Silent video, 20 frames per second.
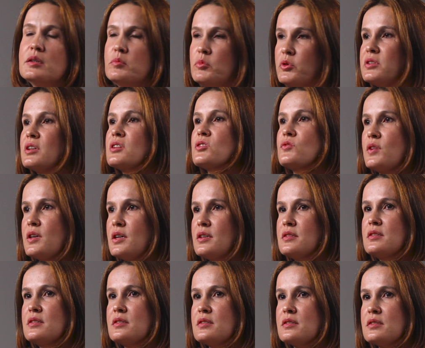que muitas
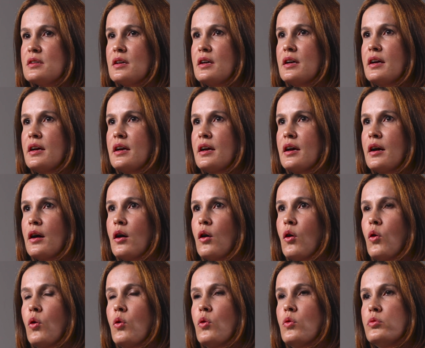vezes é,
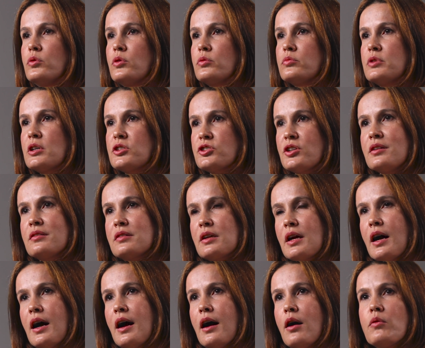ou não deixa
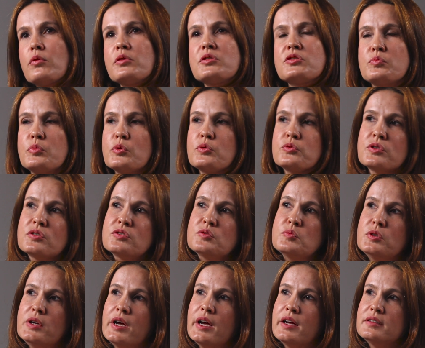entrar ou expulsa as
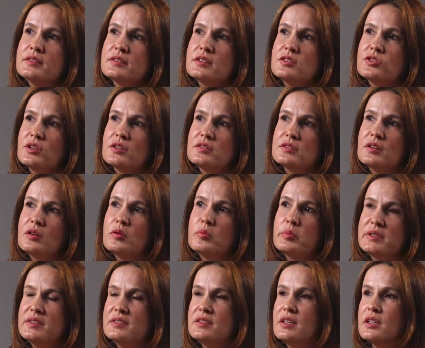mulheres que já estão
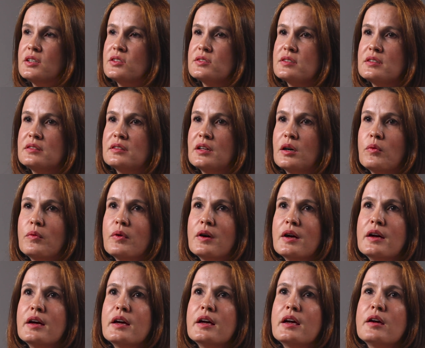presentes. Então,
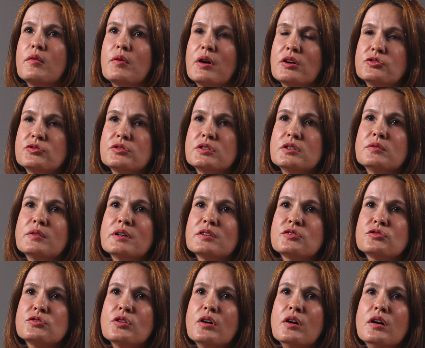eu acho que não é
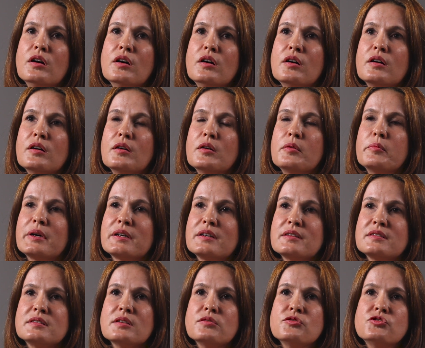só uma
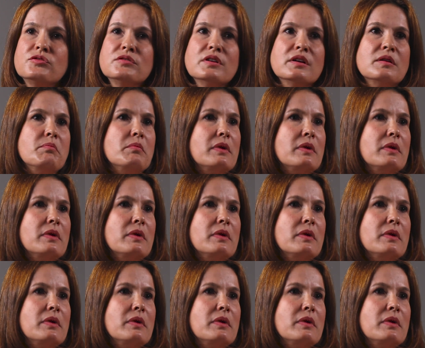questão de ter